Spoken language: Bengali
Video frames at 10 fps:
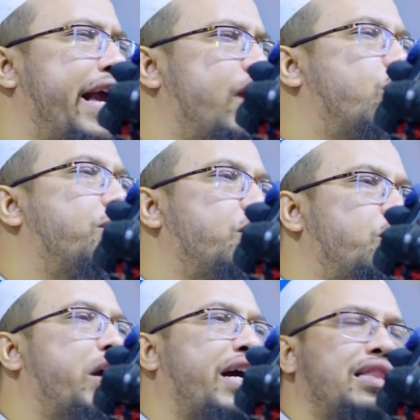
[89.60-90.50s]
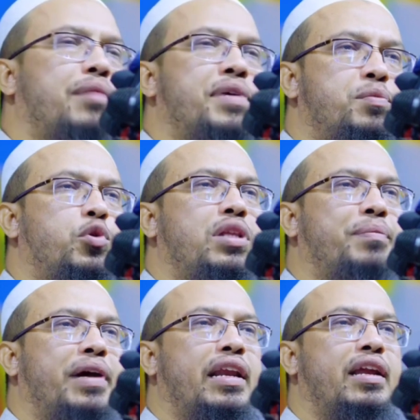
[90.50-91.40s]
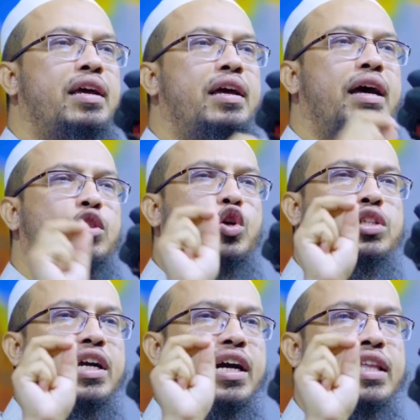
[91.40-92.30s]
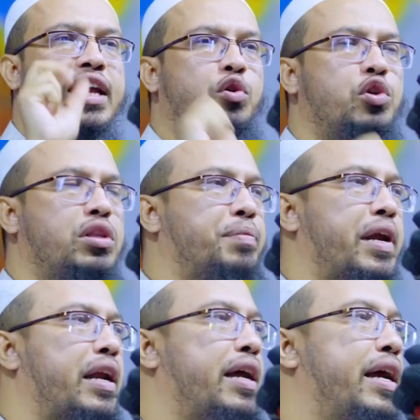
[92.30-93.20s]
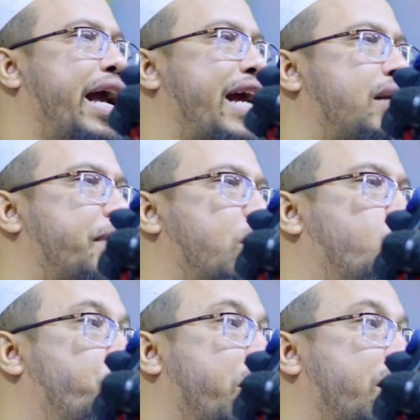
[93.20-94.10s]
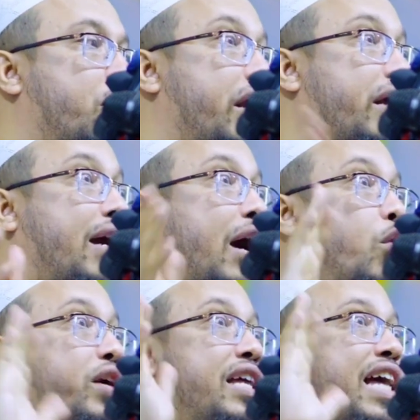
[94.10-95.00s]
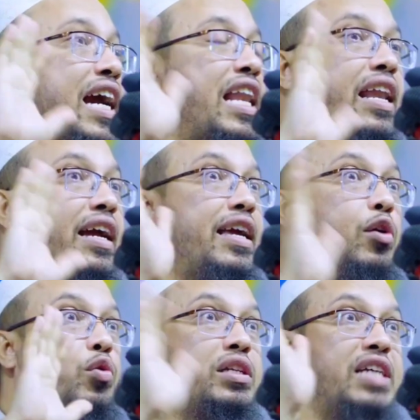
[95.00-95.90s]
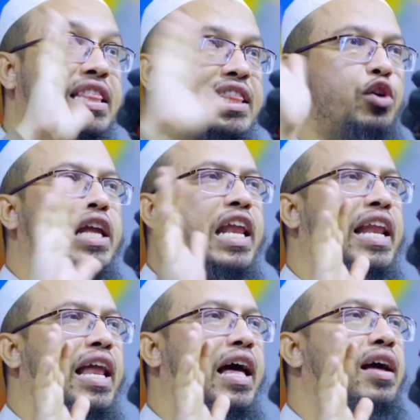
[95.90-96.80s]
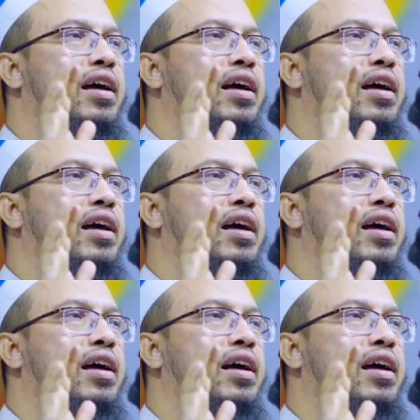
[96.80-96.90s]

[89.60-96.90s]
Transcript: এরকম যদি দু রাকাত নামাজ পড়তে পারেন দশটা টাকা দান করতে পারেন একটা মানুষ উপকার করেন কাউকে দেখালেন না কেউকে জানতেও দিলেন না